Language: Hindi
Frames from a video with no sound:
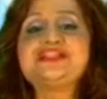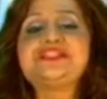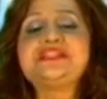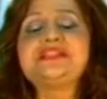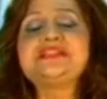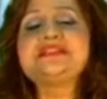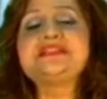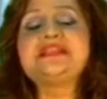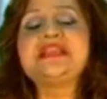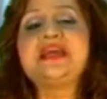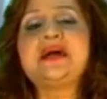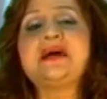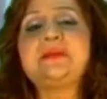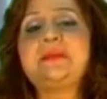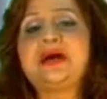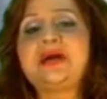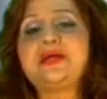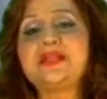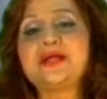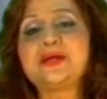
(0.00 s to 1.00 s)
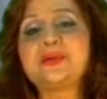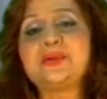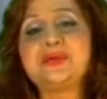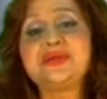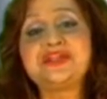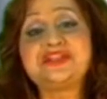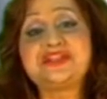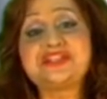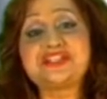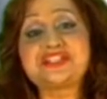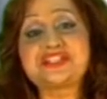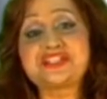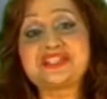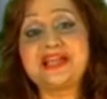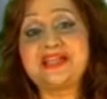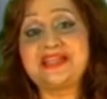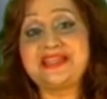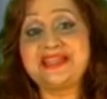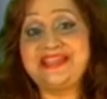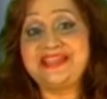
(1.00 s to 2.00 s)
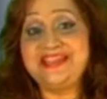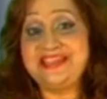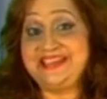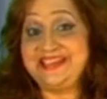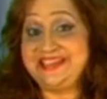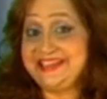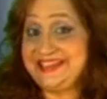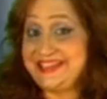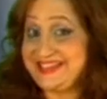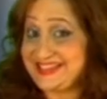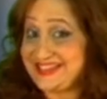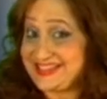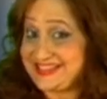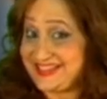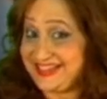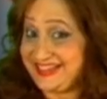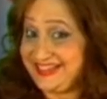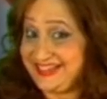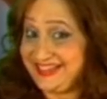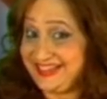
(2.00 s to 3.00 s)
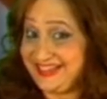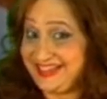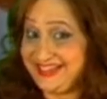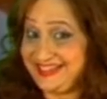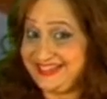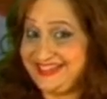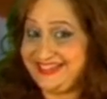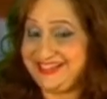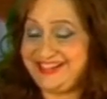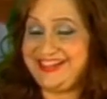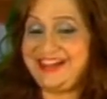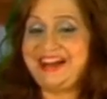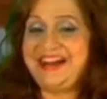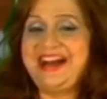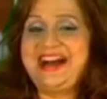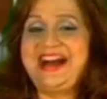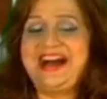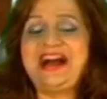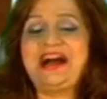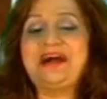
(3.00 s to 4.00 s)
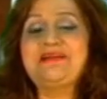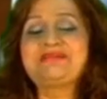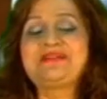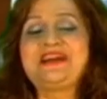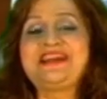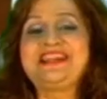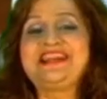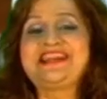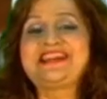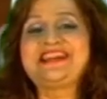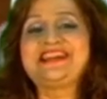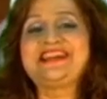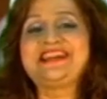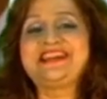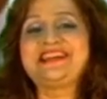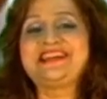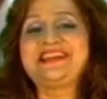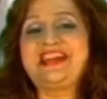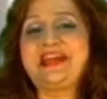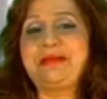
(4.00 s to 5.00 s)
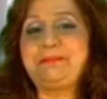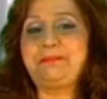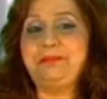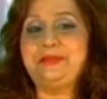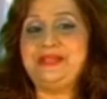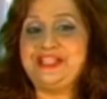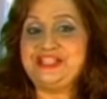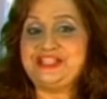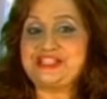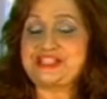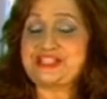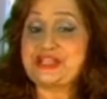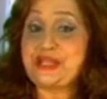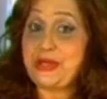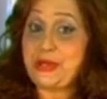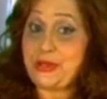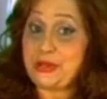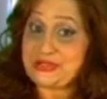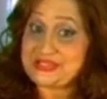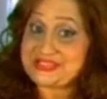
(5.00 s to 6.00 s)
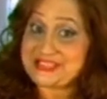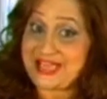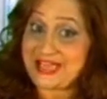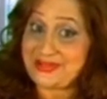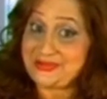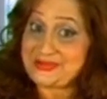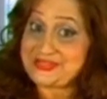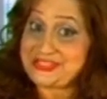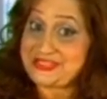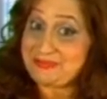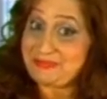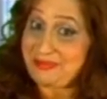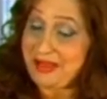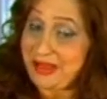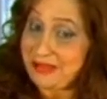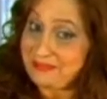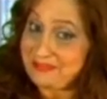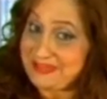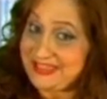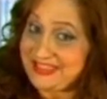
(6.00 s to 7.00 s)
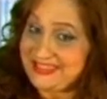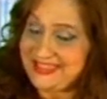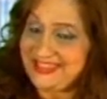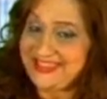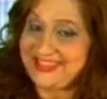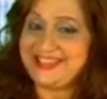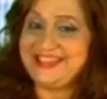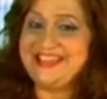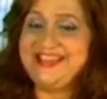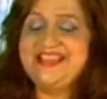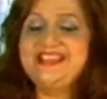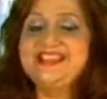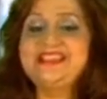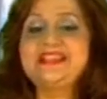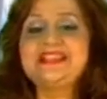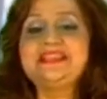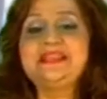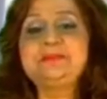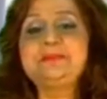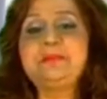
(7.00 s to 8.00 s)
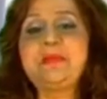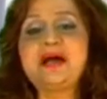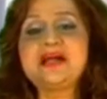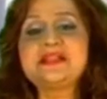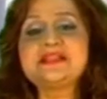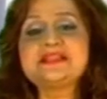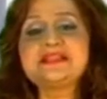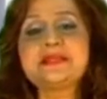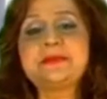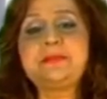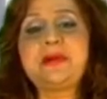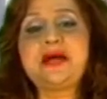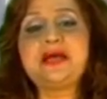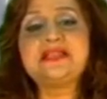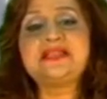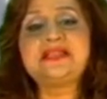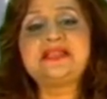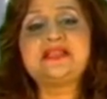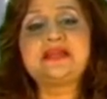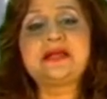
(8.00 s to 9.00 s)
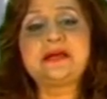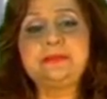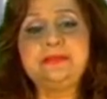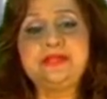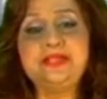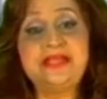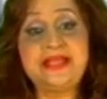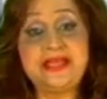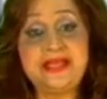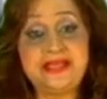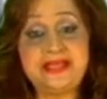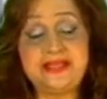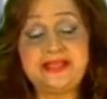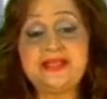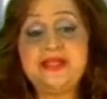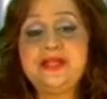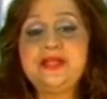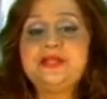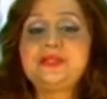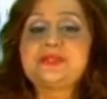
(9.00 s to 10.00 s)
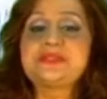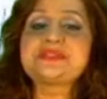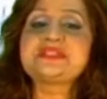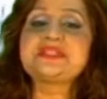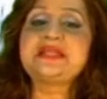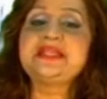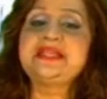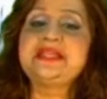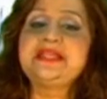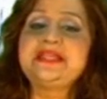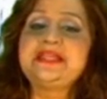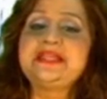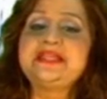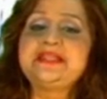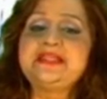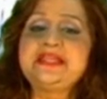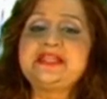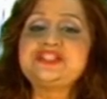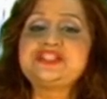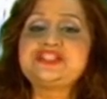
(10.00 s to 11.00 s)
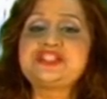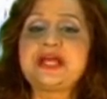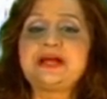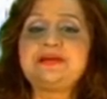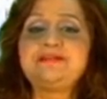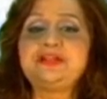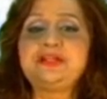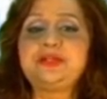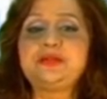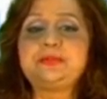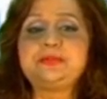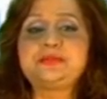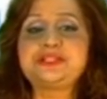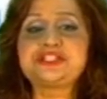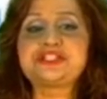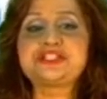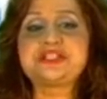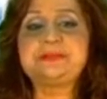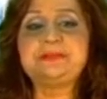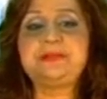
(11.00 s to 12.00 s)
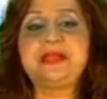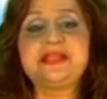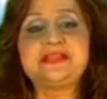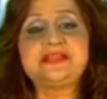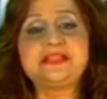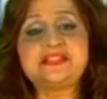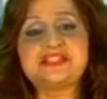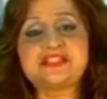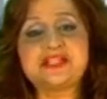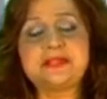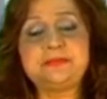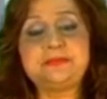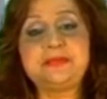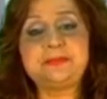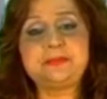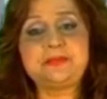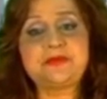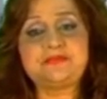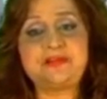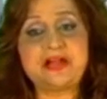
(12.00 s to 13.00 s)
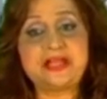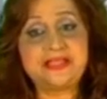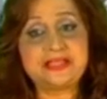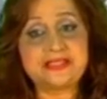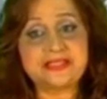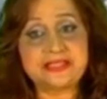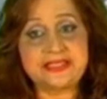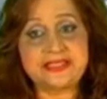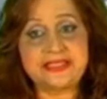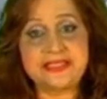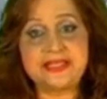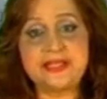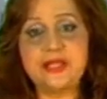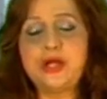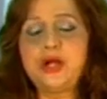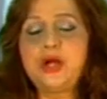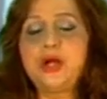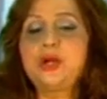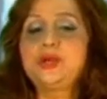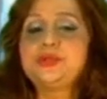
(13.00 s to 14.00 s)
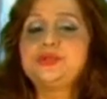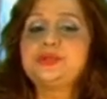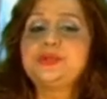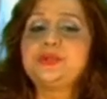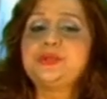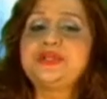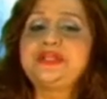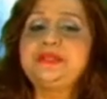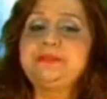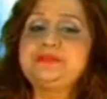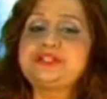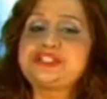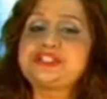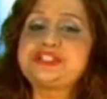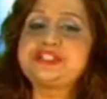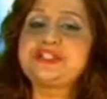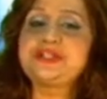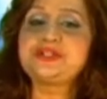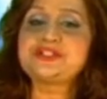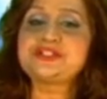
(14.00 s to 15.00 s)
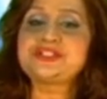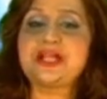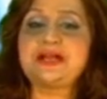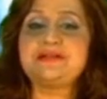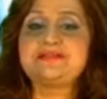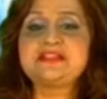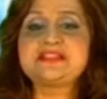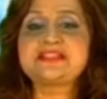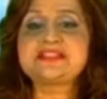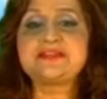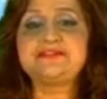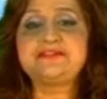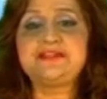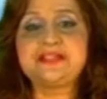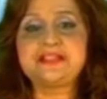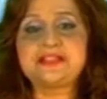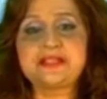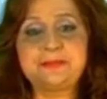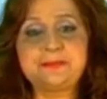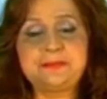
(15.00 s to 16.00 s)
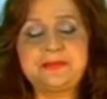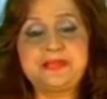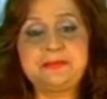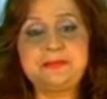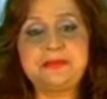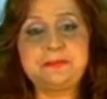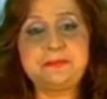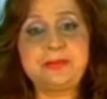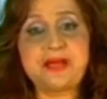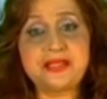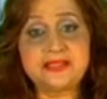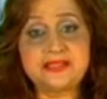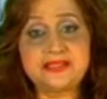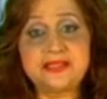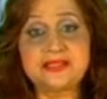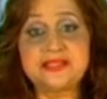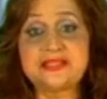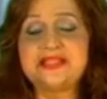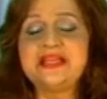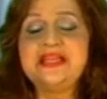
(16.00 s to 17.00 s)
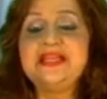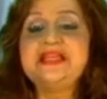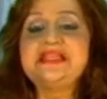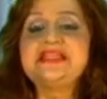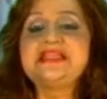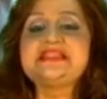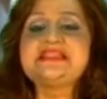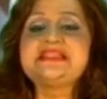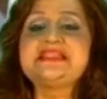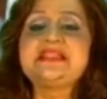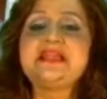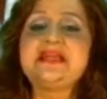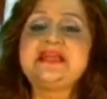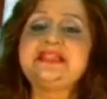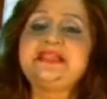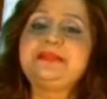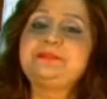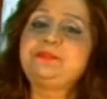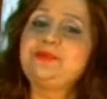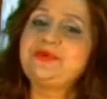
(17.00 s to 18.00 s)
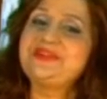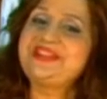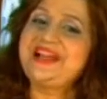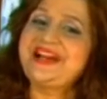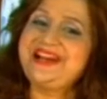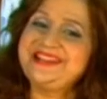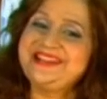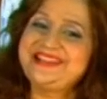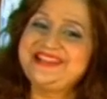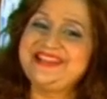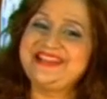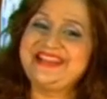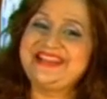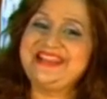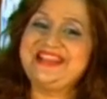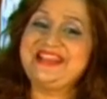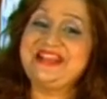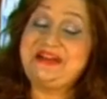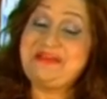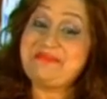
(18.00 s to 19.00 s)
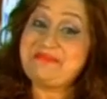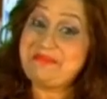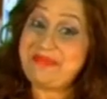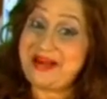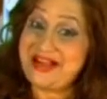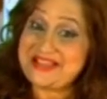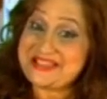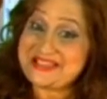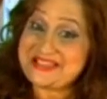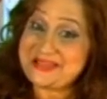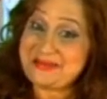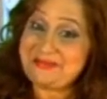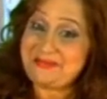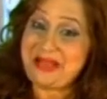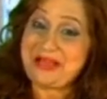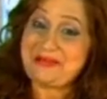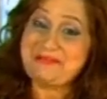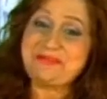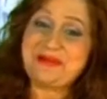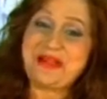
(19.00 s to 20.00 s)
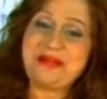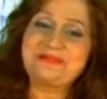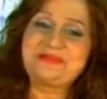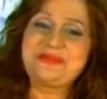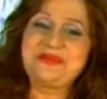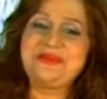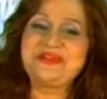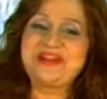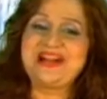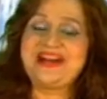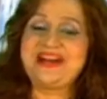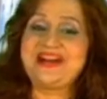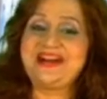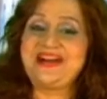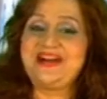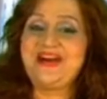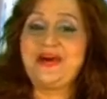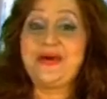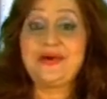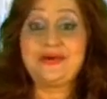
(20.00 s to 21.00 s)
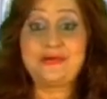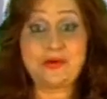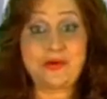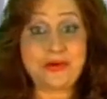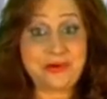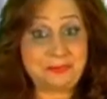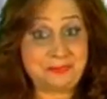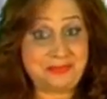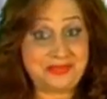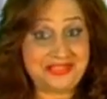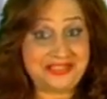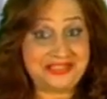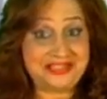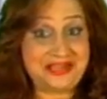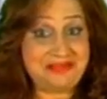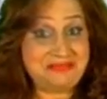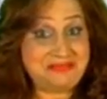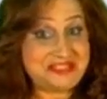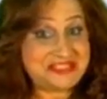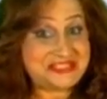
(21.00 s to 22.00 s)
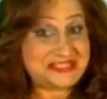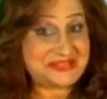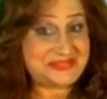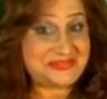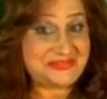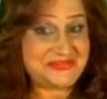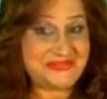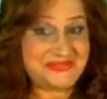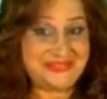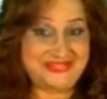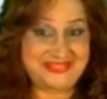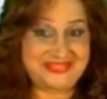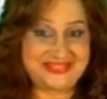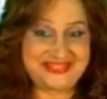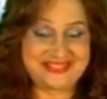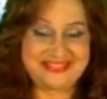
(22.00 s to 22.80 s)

जिनसे हमारा कोई रिश्ता नहीं सही कहा ना आपका लकी कलर है पीच और चारों टिप आपके लिए यदि मान सम्मान की कमी है तो संडे के दिन चावल और मिश्री बहते जल में प्रवाहित करें और थोड़ी मिश्री और चावल सफेद कपड़े में बांध कर किसी गरीब को दान करें मान सम्मान प्राप्त होगा और बढ़ेगा भी जरूर